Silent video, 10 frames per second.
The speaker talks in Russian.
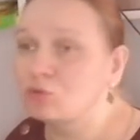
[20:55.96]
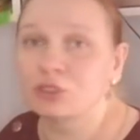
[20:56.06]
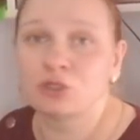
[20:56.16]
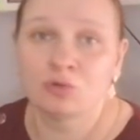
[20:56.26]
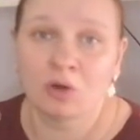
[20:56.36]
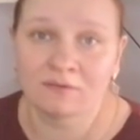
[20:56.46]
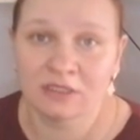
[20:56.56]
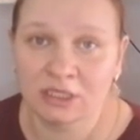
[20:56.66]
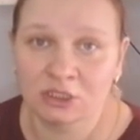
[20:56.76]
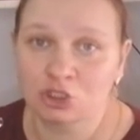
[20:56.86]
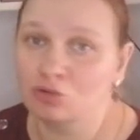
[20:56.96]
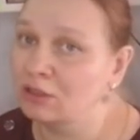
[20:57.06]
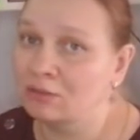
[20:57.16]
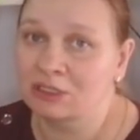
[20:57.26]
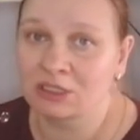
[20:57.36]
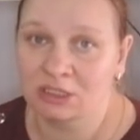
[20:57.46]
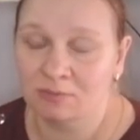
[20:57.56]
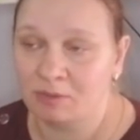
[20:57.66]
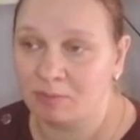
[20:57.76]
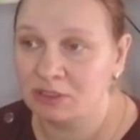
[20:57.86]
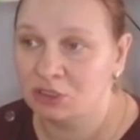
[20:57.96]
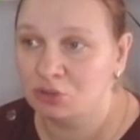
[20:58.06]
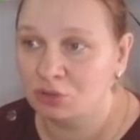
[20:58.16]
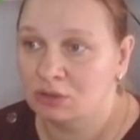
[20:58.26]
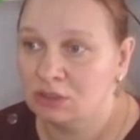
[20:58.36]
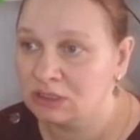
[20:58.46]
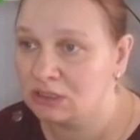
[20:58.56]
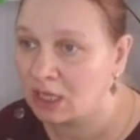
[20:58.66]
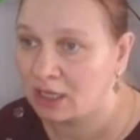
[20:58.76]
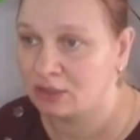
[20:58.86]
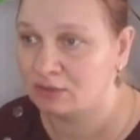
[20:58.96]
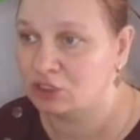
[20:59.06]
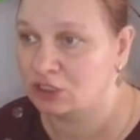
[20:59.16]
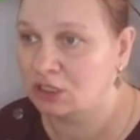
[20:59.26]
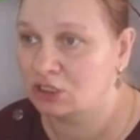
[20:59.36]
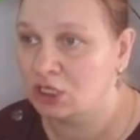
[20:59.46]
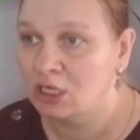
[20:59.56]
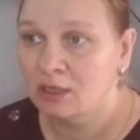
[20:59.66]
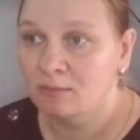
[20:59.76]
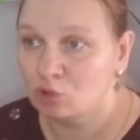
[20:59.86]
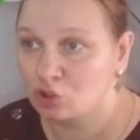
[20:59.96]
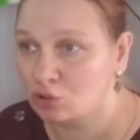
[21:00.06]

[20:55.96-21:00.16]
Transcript: будет новый день. Что нам этот день преподнесет? Не знаю, девочки, даже. Муж